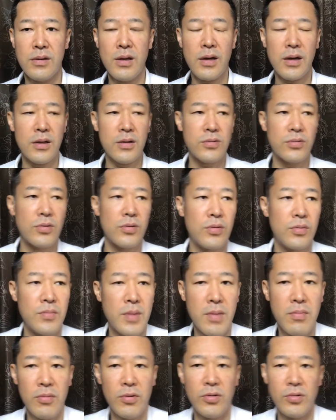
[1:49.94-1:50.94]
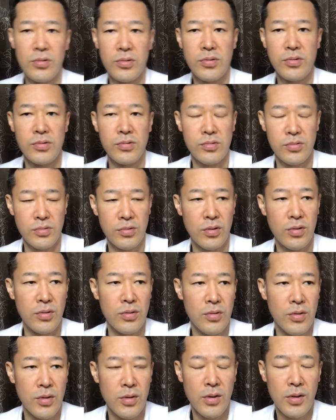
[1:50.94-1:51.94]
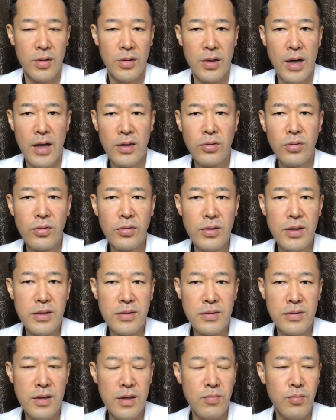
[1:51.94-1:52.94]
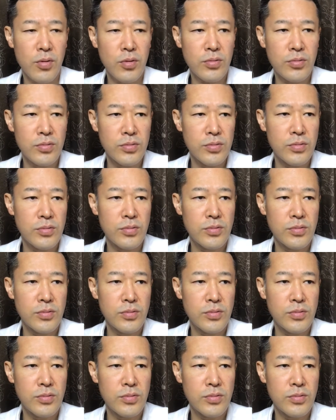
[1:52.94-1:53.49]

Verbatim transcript: だからメモをすると。あとですね、僕